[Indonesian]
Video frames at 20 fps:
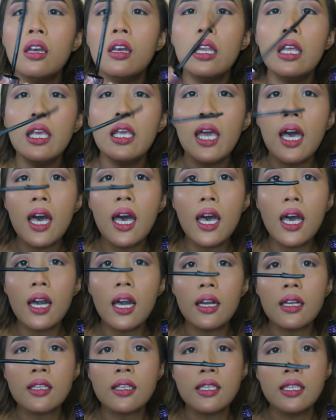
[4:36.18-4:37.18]

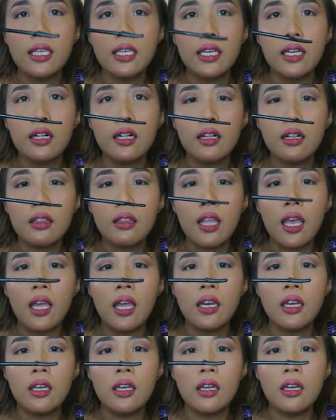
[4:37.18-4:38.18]
dia kecil
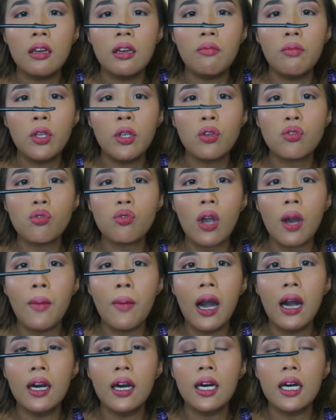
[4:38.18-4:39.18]
dan Minyo suka
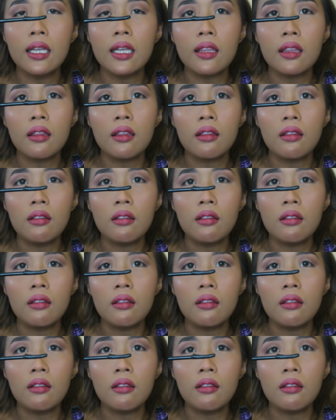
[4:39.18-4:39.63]
banget